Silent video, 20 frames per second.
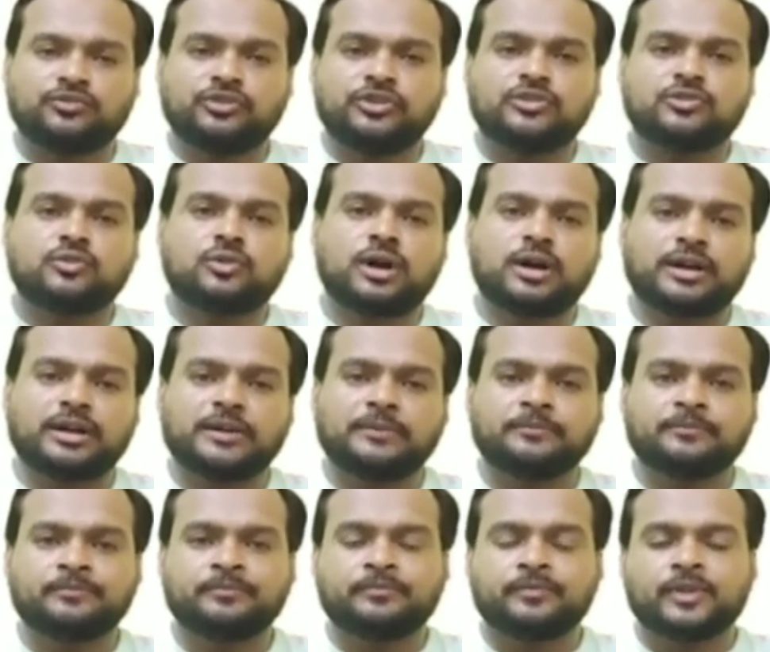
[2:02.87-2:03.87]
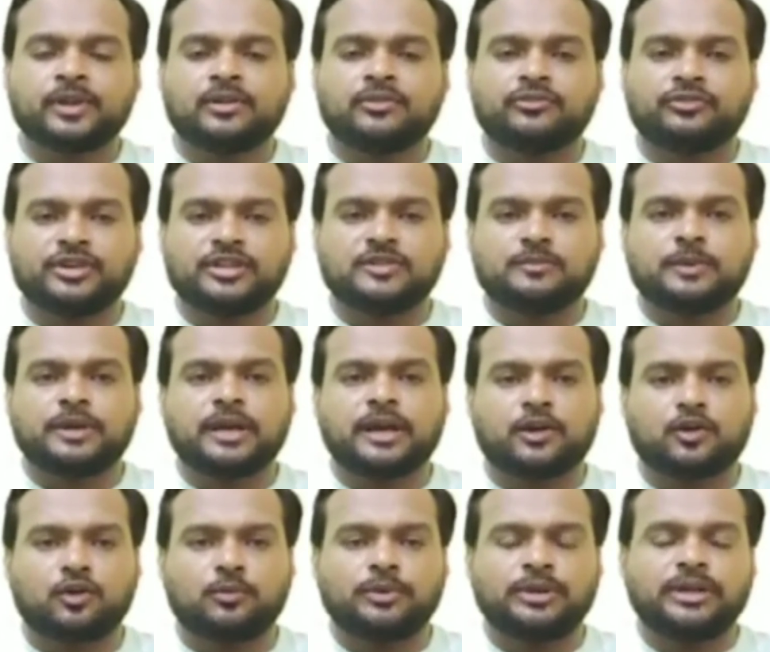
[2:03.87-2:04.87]
फ़ीस को आगे फ़ीस में
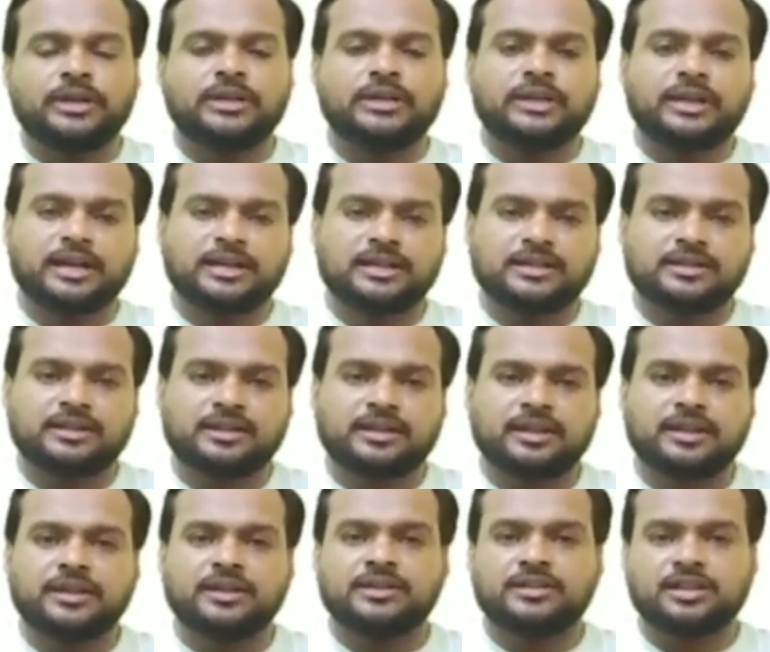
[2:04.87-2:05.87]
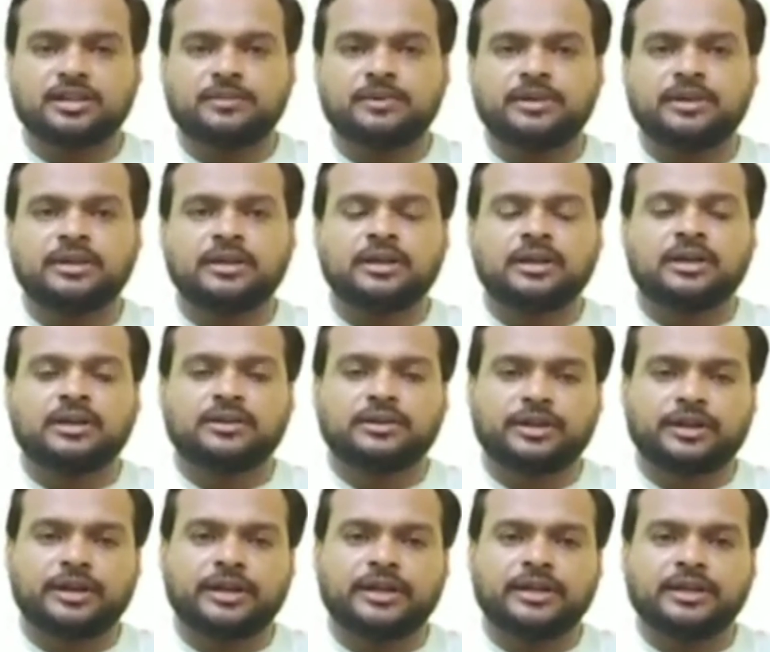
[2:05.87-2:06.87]
एकोमोडेट किया जा सके ये भी
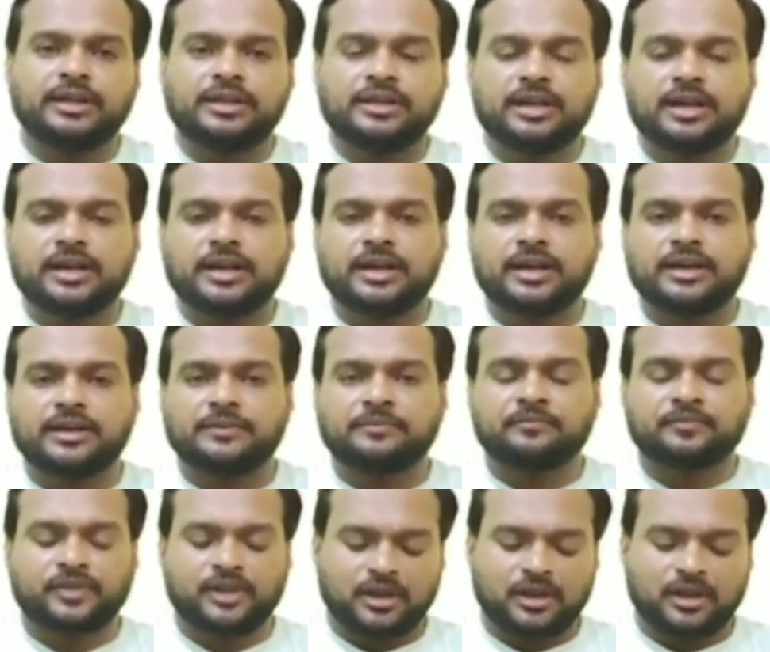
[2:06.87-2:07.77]
निर्णय लिया गया है